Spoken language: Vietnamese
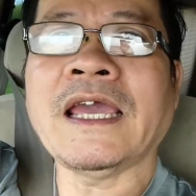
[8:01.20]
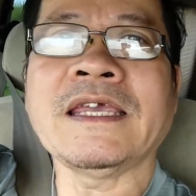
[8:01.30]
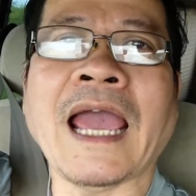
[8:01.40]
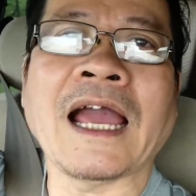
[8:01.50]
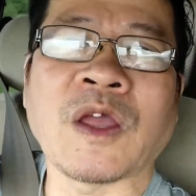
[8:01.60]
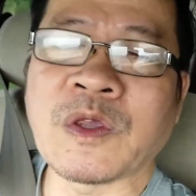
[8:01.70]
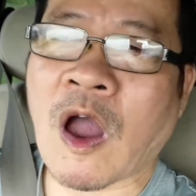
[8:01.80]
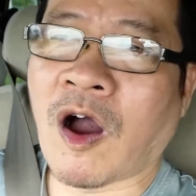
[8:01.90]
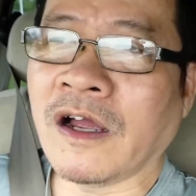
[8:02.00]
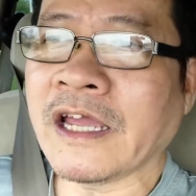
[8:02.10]
nhà nhỏ
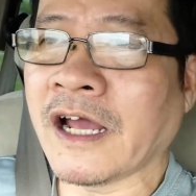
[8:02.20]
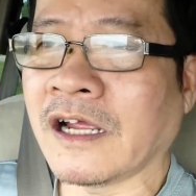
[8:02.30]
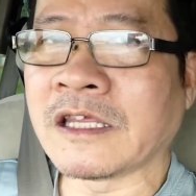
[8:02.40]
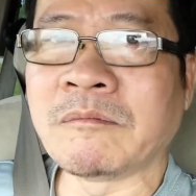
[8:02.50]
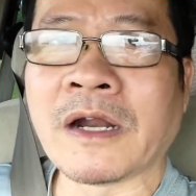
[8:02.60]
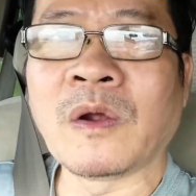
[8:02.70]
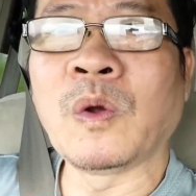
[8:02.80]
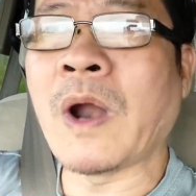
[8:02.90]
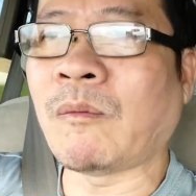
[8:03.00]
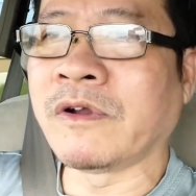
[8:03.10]
nhỏ vậy đó, nhưng mà nó
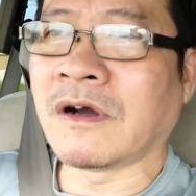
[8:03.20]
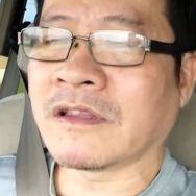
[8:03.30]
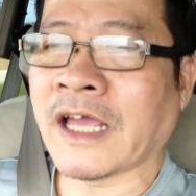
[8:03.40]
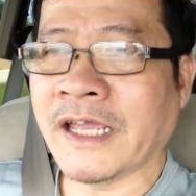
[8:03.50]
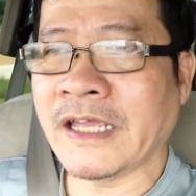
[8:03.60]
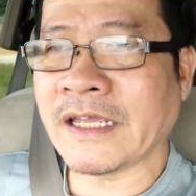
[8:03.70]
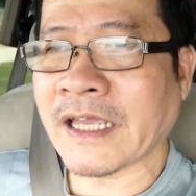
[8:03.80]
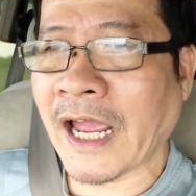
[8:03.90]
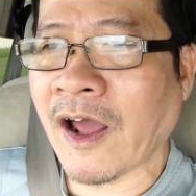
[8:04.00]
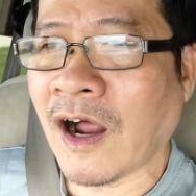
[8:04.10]
lưu động được. Thì
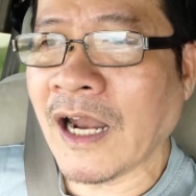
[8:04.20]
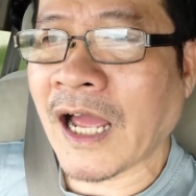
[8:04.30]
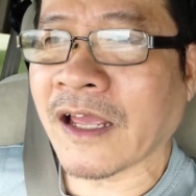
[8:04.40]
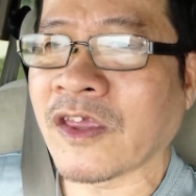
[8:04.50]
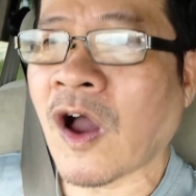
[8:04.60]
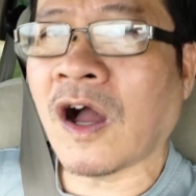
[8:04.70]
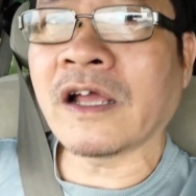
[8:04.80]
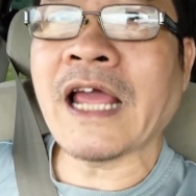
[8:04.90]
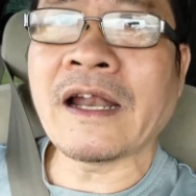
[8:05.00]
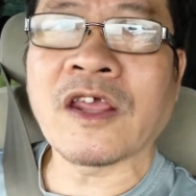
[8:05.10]
cái đó là do
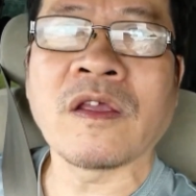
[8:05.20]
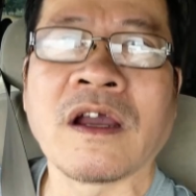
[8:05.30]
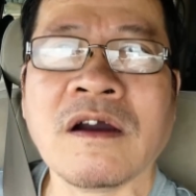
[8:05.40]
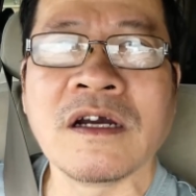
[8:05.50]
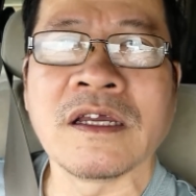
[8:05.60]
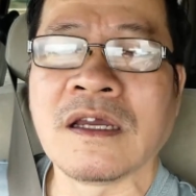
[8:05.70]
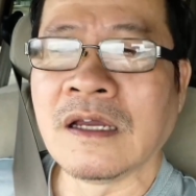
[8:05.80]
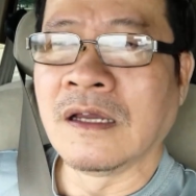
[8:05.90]
dành cho những người